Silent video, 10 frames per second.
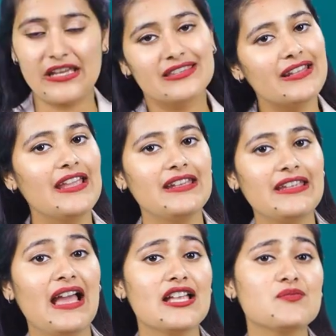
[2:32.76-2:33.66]
इतना ही
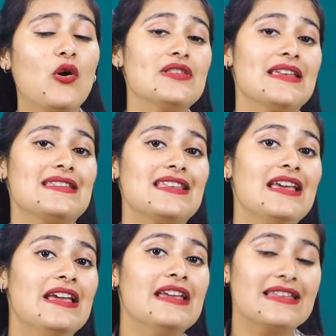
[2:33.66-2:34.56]
नहीं आज बहुत से ऐसे
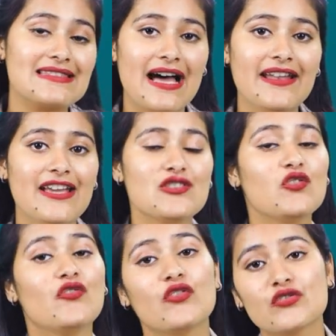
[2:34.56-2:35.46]
किसान हैं
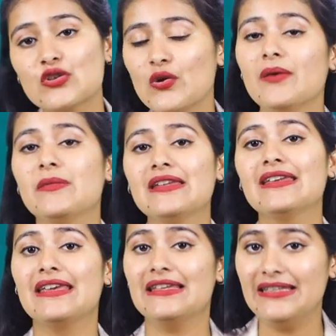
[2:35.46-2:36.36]
जो सोयाबीन
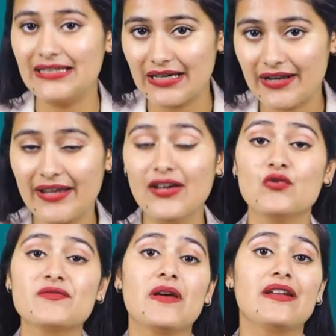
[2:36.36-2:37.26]
की खेती कर रहे हैं
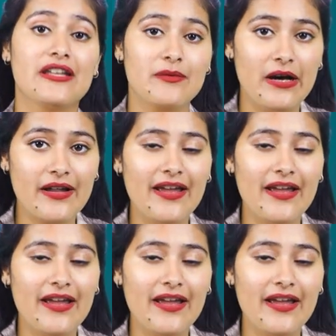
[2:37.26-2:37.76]
उस पर निर्भर